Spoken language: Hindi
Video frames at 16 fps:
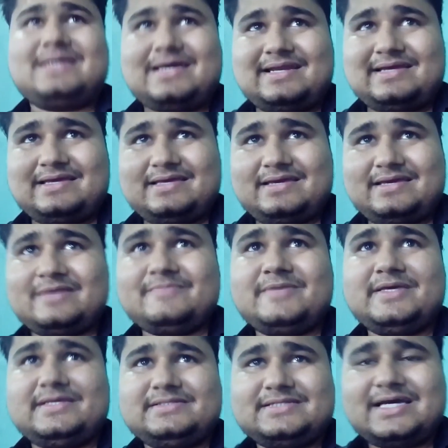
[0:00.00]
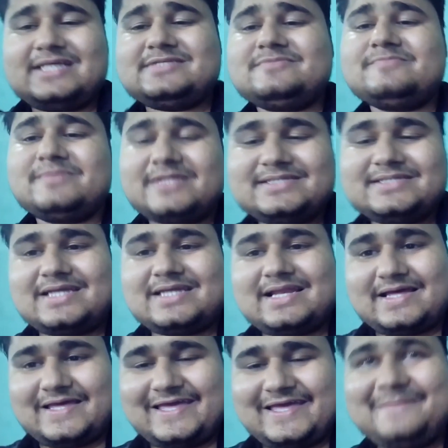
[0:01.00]
जा रहा है हमें जांच में पता
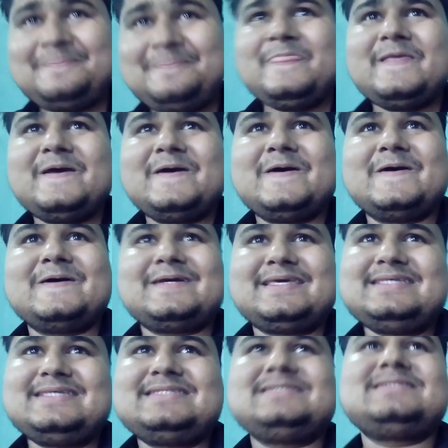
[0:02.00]
चला है कि